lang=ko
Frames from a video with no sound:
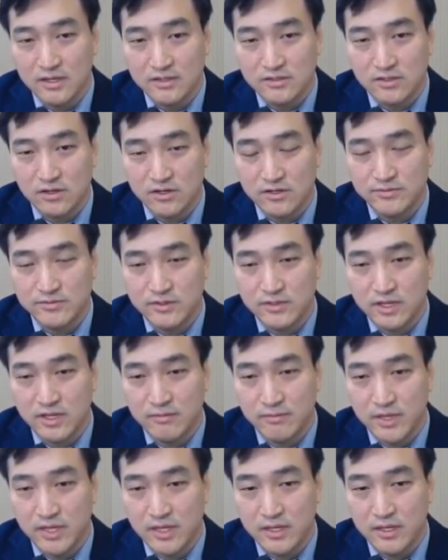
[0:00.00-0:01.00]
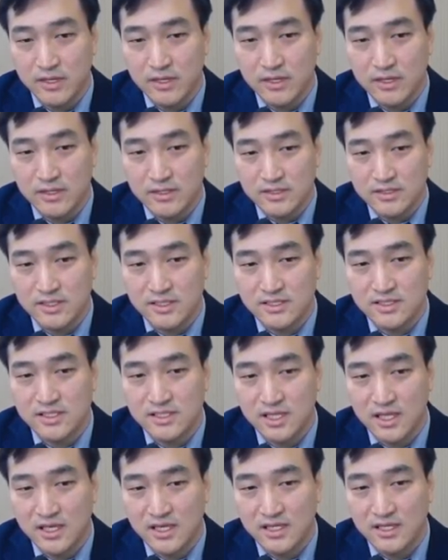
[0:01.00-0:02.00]
전립선암의 이제
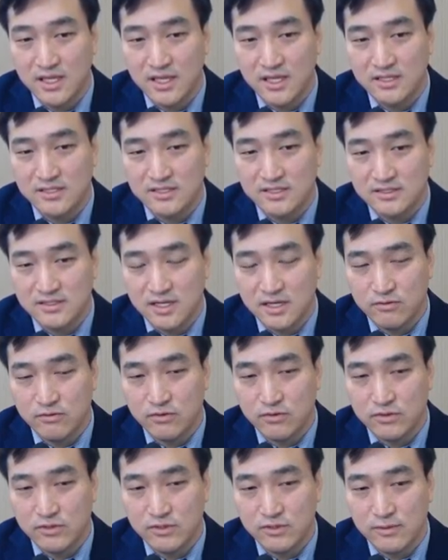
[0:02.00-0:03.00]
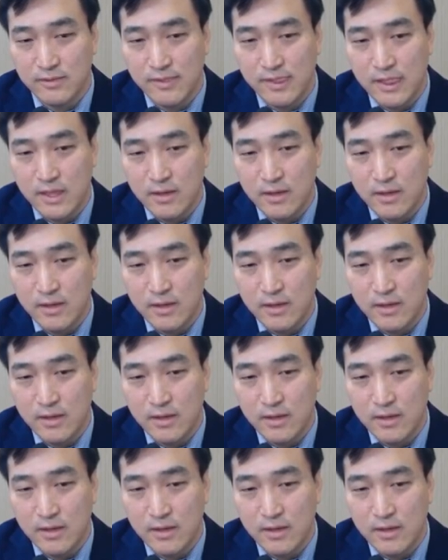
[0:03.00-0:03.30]
진행이 된 증상으로는